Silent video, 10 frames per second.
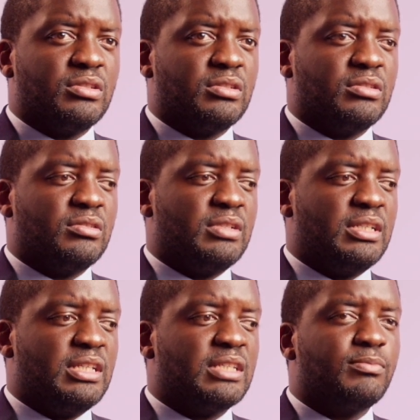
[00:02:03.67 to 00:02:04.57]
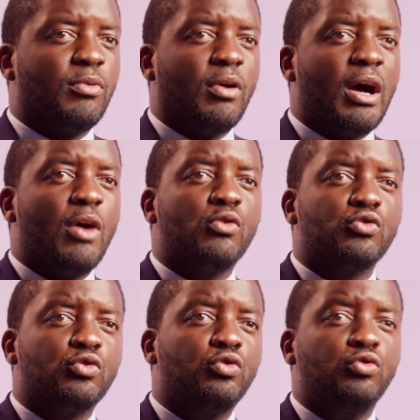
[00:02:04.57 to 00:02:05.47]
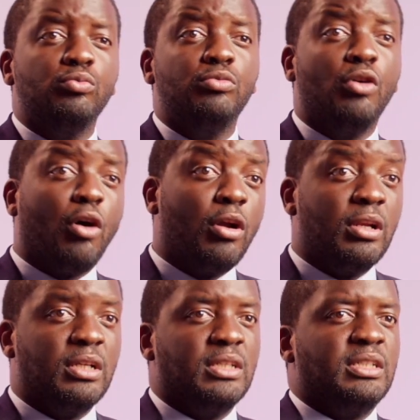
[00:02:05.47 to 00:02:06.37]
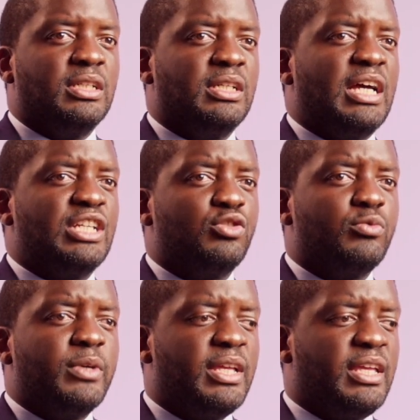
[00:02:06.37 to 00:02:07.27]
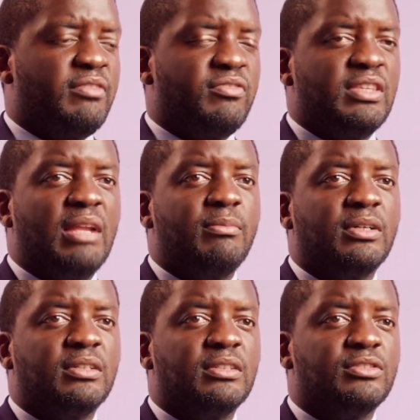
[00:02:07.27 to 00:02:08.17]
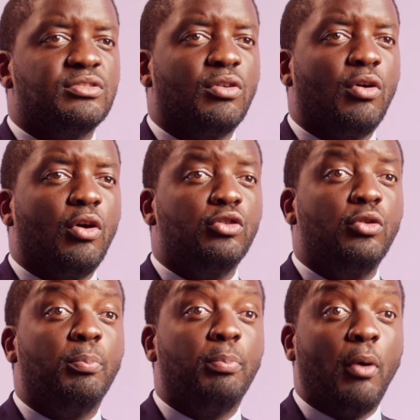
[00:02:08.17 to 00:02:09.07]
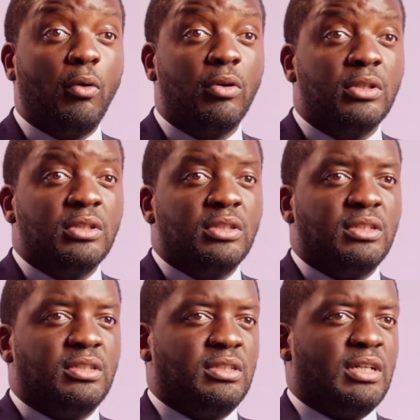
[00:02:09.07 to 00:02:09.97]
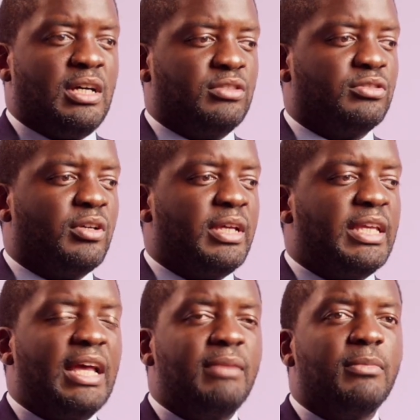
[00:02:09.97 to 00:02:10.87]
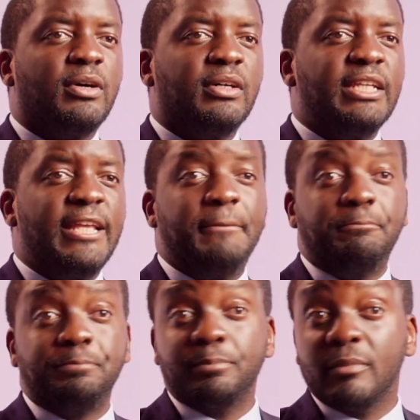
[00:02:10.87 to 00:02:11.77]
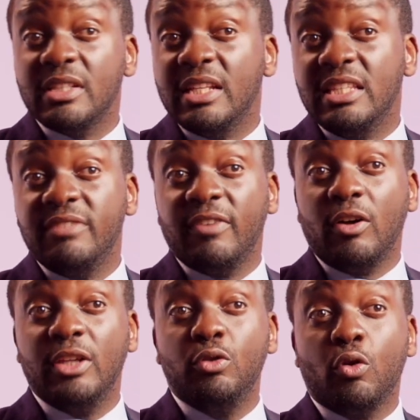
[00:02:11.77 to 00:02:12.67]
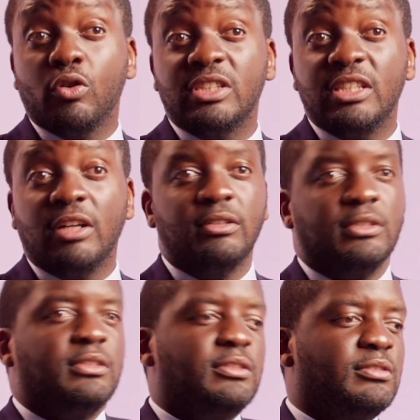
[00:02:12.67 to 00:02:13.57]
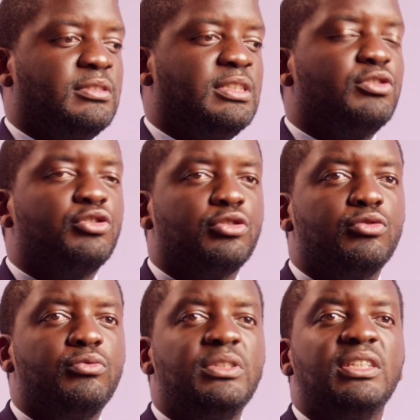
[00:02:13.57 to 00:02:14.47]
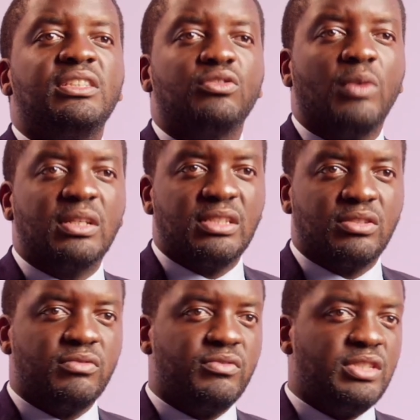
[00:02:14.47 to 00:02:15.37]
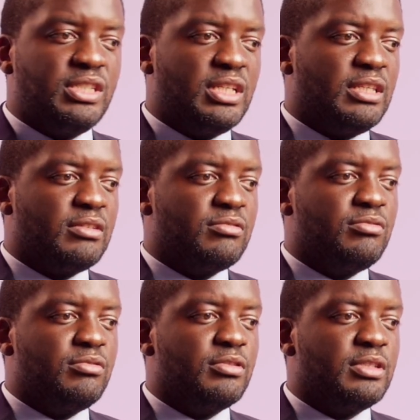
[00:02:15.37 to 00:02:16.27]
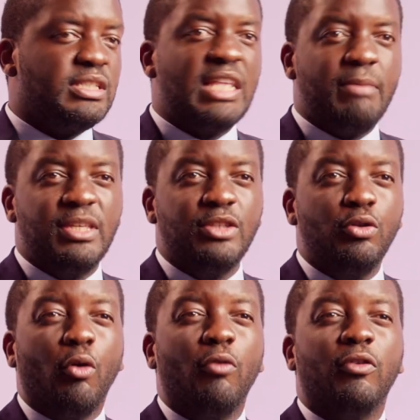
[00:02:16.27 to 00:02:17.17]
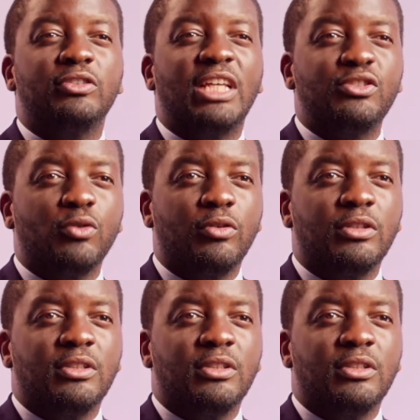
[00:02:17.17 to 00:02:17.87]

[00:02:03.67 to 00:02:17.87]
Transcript: que les diasporas ont ce double rôle à jouer et finalement ce rôle de pont entre également les les différents, les deux continents. Euh, on est aujourd'hui, je crois que c'est ce que vous disiez, dans une dynamique de refondation